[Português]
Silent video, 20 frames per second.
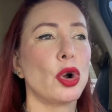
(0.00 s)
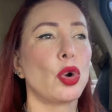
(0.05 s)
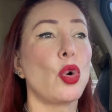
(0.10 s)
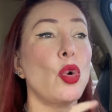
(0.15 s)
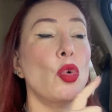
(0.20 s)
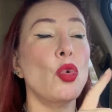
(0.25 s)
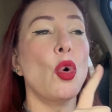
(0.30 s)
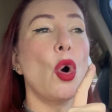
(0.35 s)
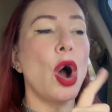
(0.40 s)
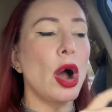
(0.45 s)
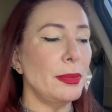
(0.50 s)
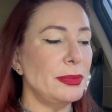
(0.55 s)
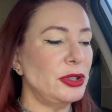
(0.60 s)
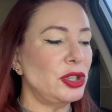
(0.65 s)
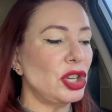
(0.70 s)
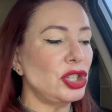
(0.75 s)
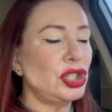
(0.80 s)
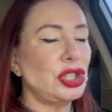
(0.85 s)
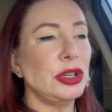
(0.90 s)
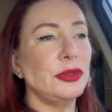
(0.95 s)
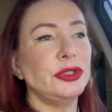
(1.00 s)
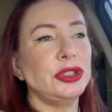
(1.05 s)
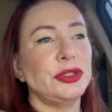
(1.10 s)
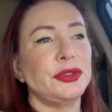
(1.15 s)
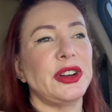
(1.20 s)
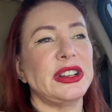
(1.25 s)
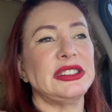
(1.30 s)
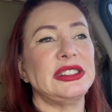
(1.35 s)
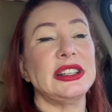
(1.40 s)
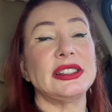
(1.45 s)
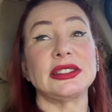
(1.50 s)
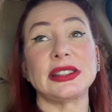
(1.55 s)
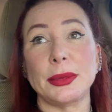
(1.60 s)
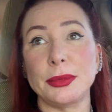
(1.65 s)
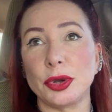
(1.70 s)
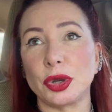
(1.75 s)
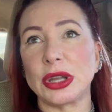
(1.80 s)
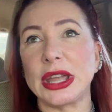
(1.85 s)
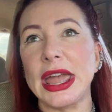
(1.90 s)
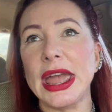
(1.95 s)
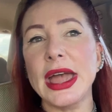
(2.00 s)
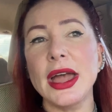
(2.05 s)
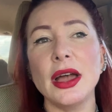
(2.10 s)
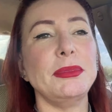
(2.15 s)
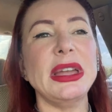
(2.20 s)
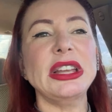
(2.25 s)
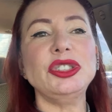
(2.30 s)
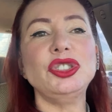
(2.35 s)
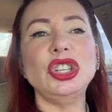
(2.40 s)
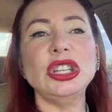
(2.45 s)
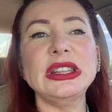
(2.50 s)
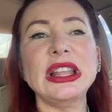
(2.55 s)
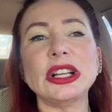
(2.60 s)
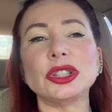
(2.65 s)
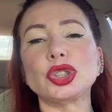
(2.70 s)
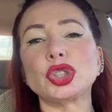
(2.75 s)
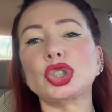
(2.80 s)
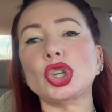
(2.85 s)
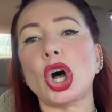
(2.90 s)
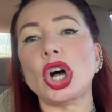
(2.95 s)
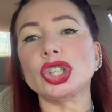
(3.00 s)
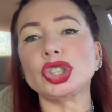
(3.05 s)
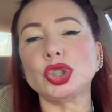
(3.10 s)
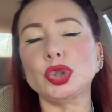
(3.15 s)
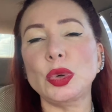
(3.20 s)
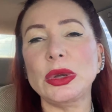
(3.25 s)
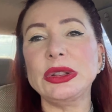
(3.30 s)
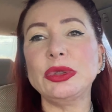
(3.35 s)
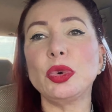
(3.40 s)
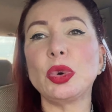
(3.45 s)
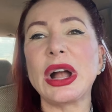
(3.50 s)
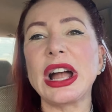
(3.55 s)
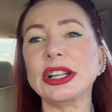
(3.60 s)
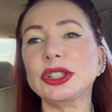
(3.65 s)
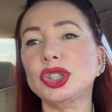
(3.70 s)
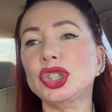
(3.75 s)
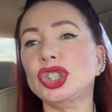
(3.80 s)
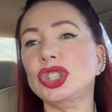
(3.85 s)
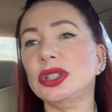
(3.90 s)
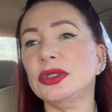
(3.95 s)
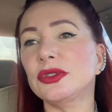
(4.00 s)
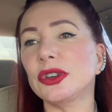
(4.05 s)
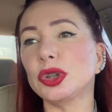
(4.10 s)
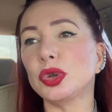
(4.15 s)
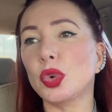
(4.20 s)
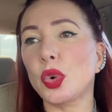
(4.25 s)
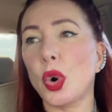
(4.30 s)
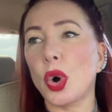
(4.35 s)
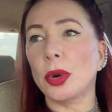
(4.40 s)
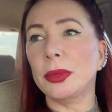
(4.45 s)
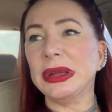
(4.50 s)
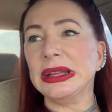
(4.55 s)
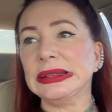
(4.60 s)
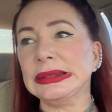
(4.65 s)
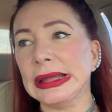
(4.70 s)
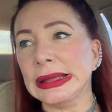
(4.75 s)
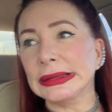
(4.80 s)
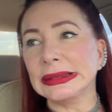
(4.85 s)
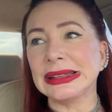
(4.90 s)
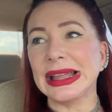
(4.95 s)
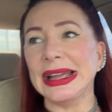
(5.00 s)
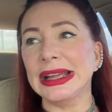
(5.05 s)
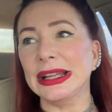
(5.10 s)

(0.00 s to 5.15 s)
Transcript: com o objetivo de fazer, sabe o quê? Medida socioeducativa do homem, tenta